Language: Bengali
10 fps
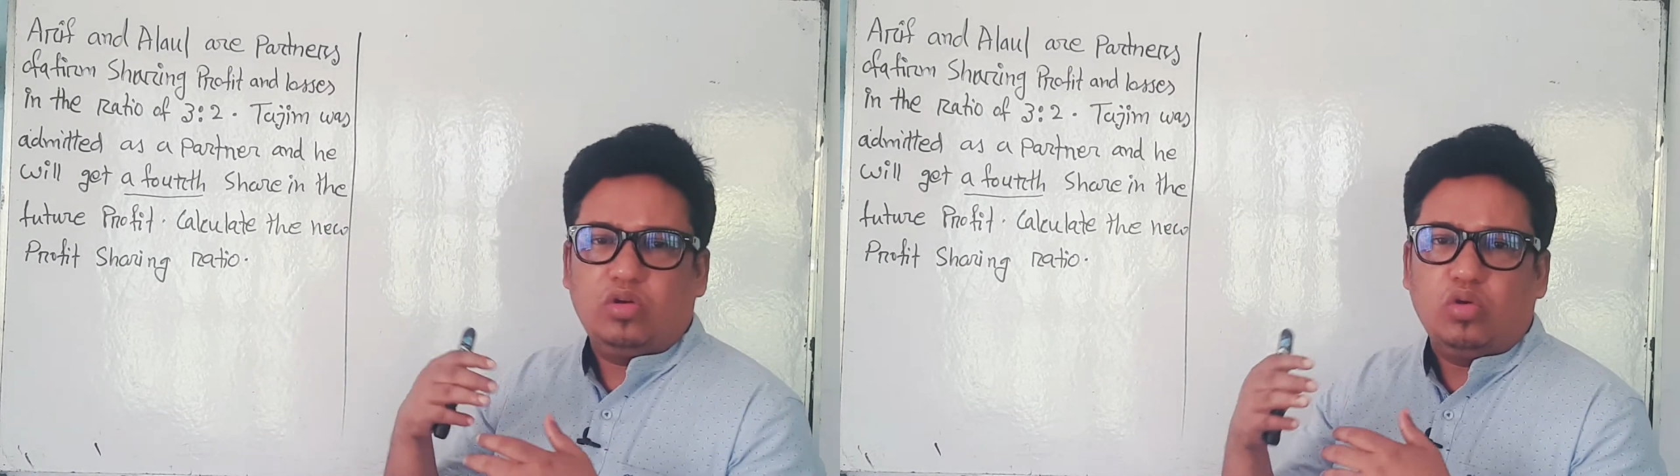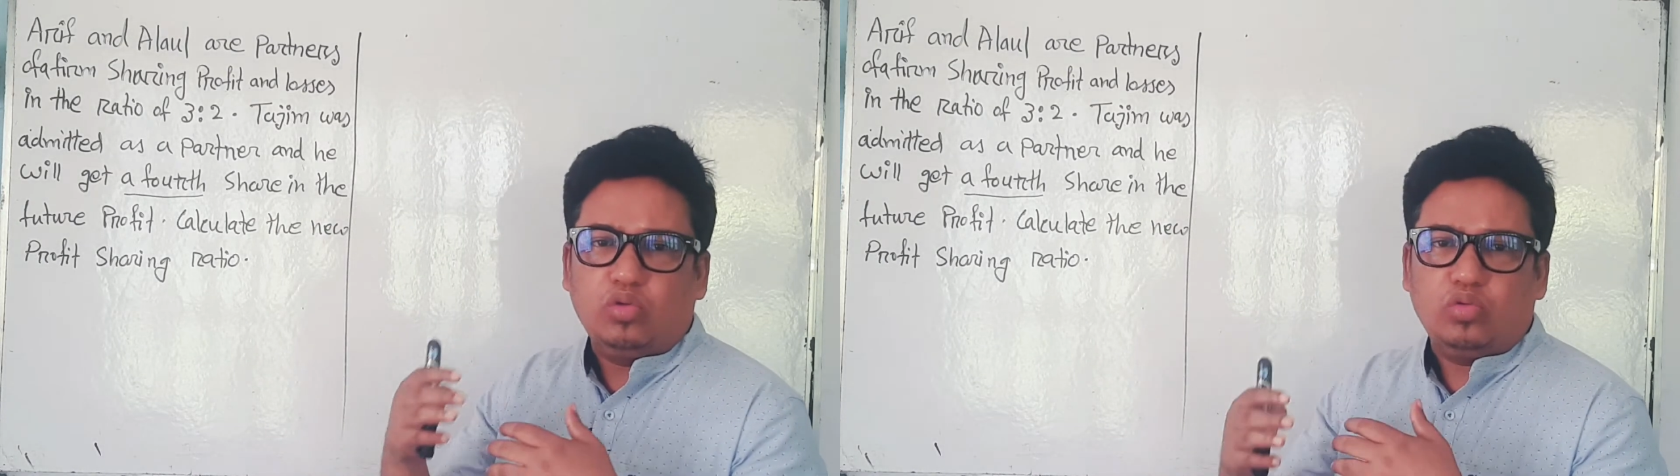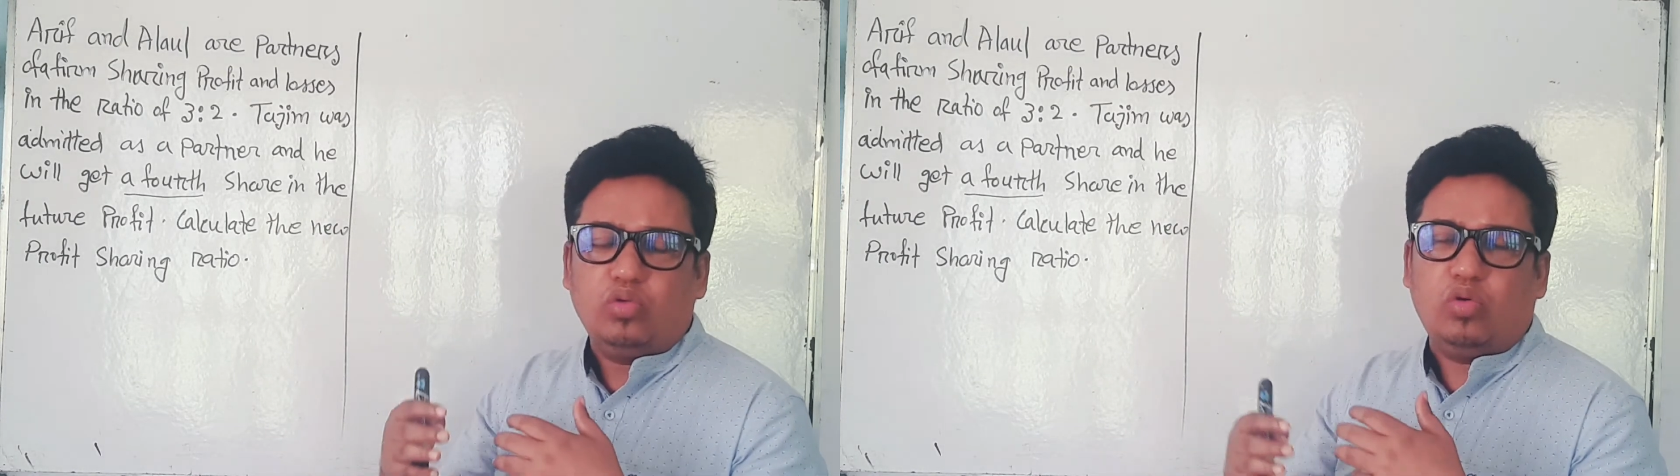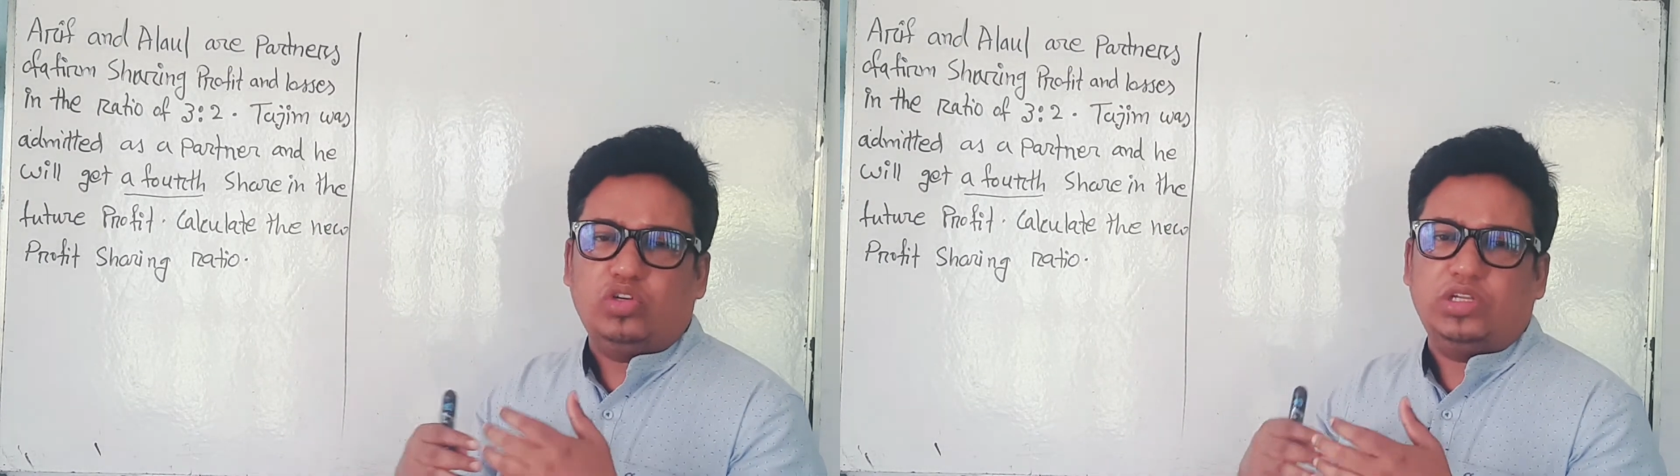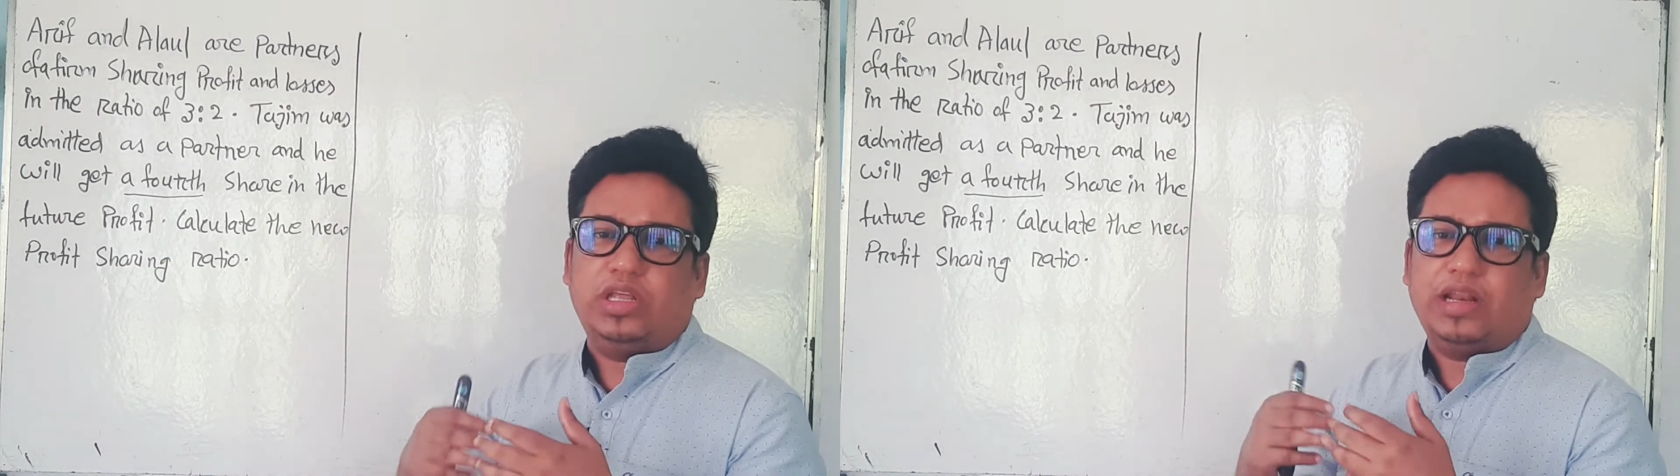নতুন
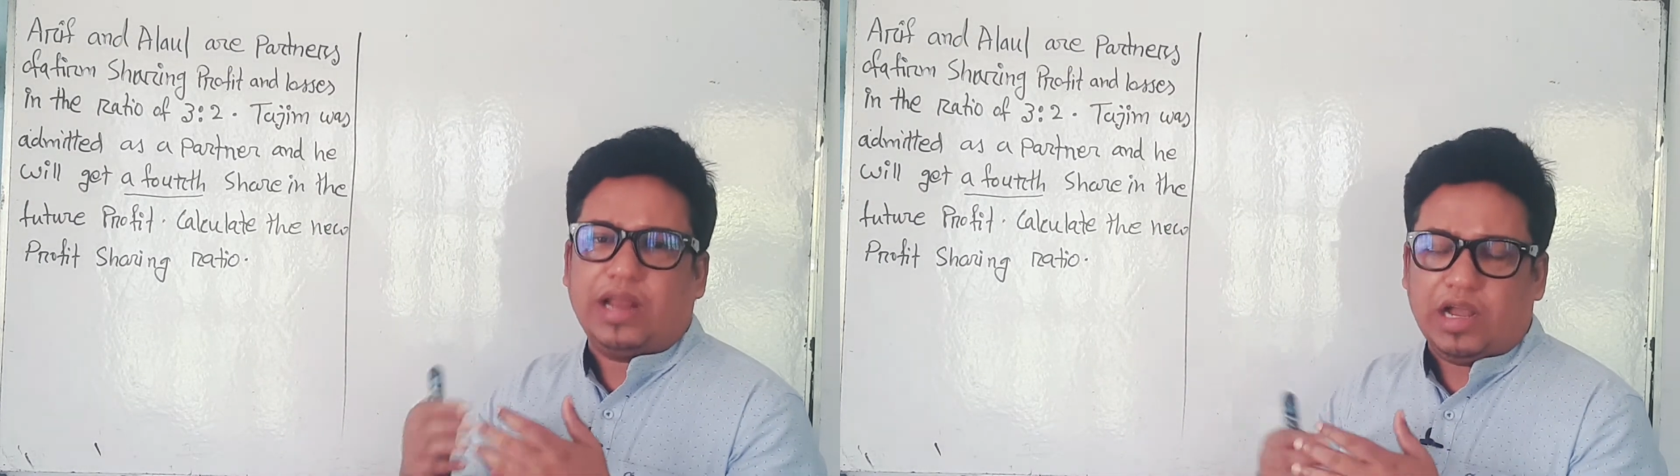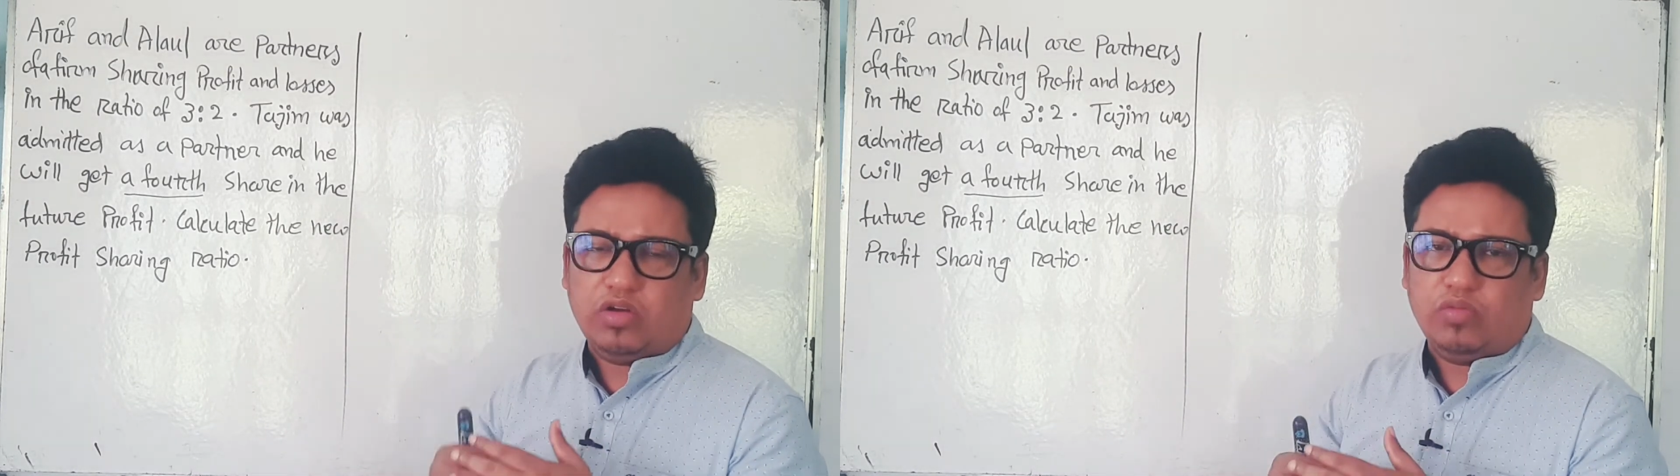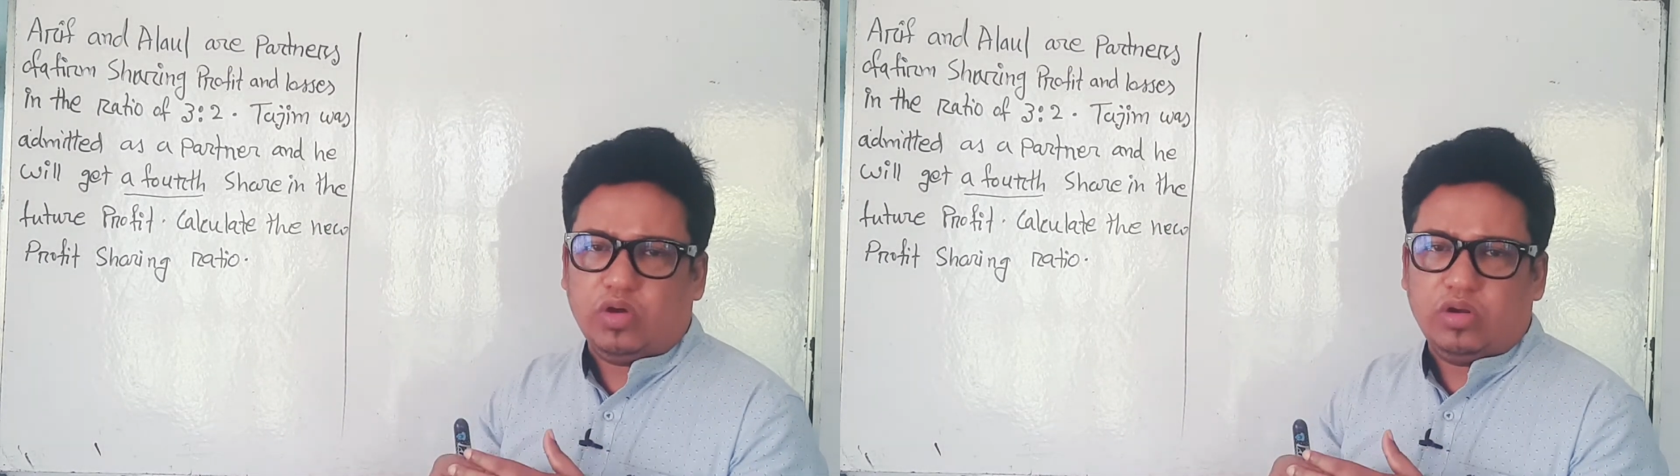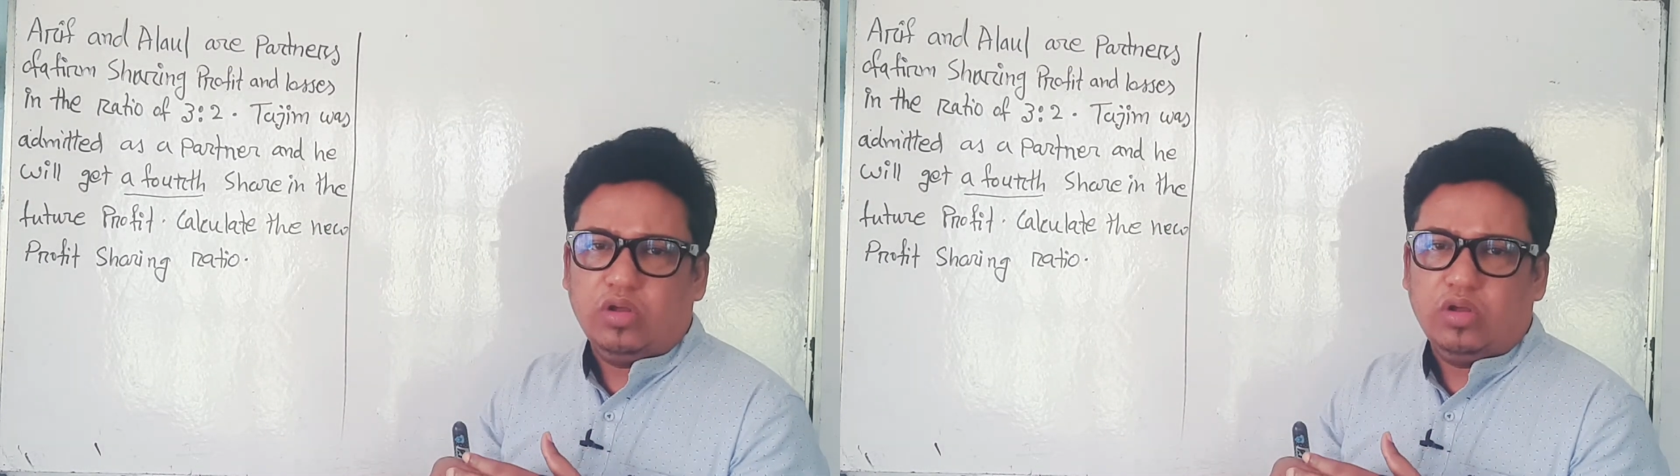অংশীদারের আগমন